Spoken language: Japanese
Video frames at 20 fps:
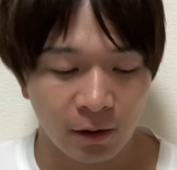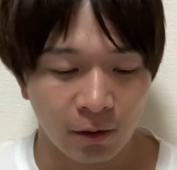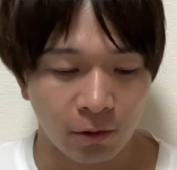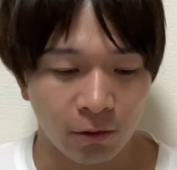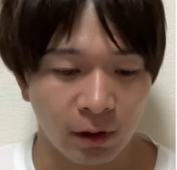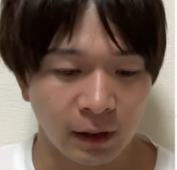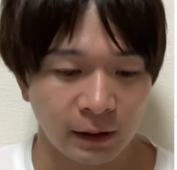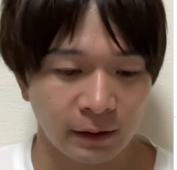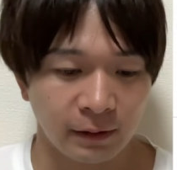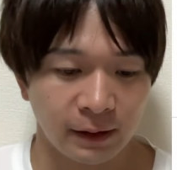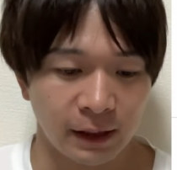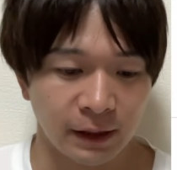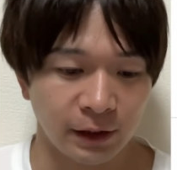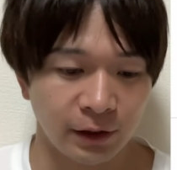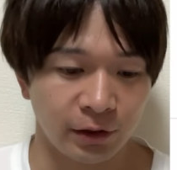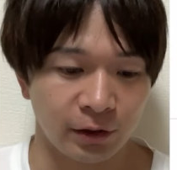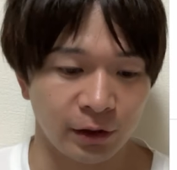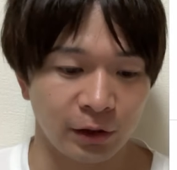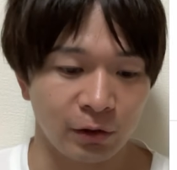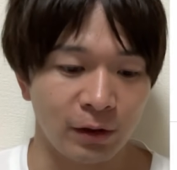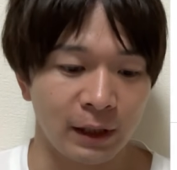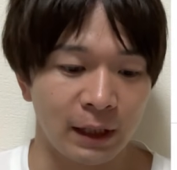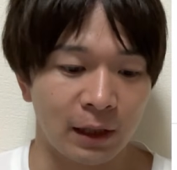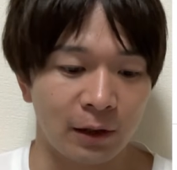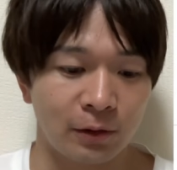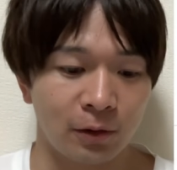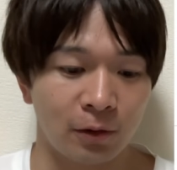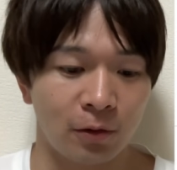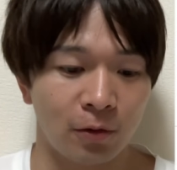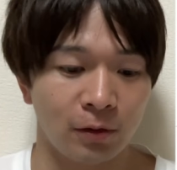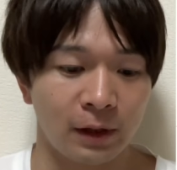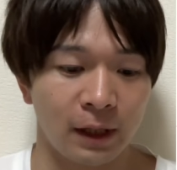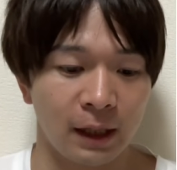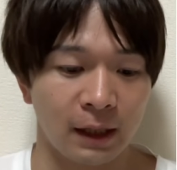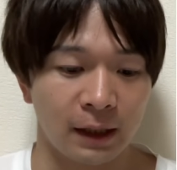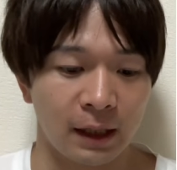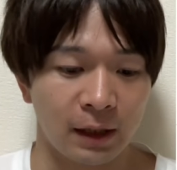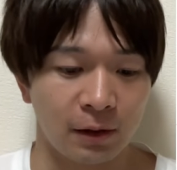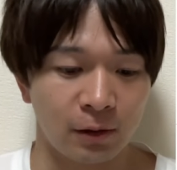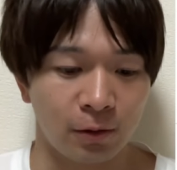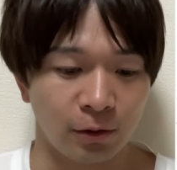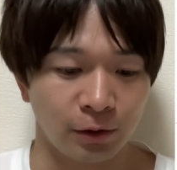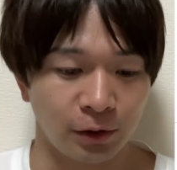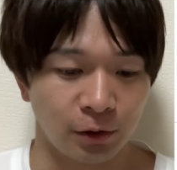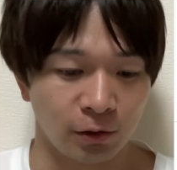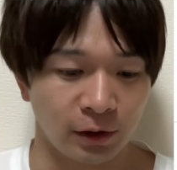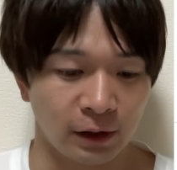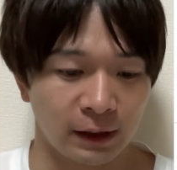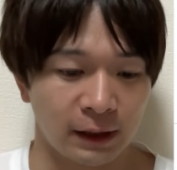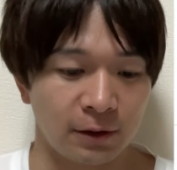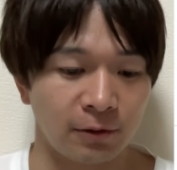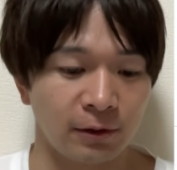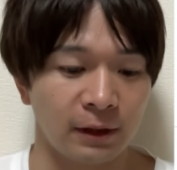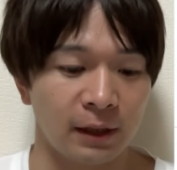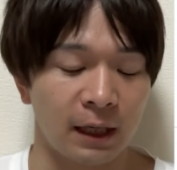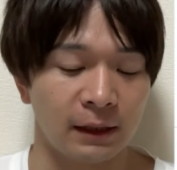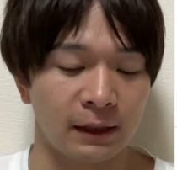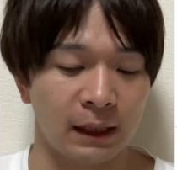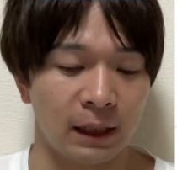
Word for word: 大橋選手400の方で結構調子が良くなかっ